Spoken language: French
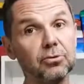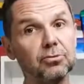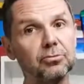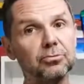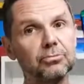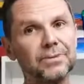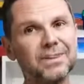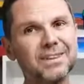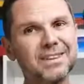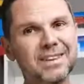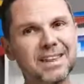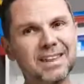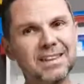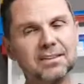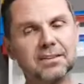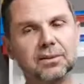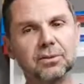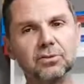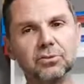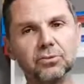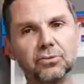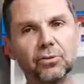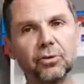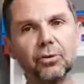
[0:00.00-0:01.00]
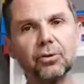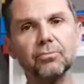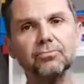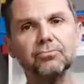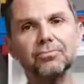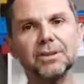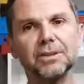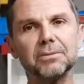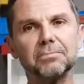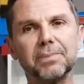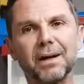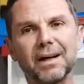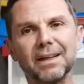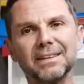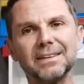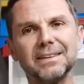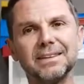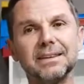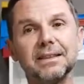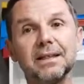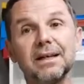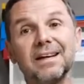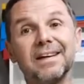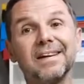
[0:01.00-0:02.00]
une petite extension, une petite
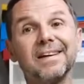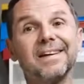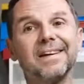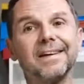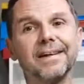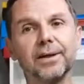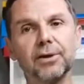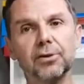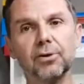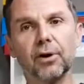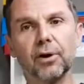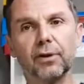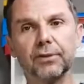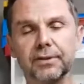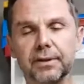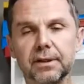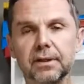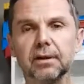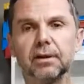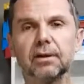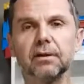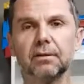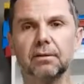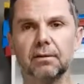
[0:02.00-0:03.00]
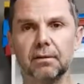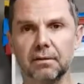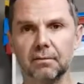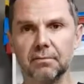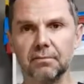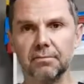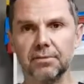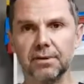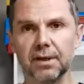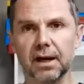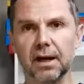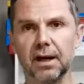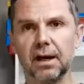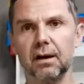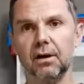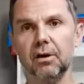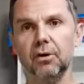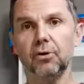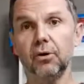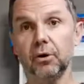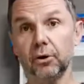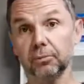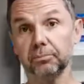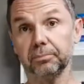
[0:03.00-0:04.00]
partie e-learning via
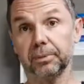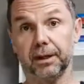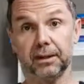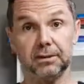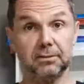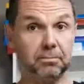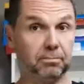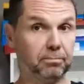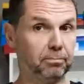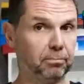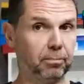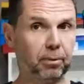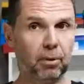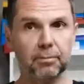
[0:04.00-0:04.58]
LearnPress.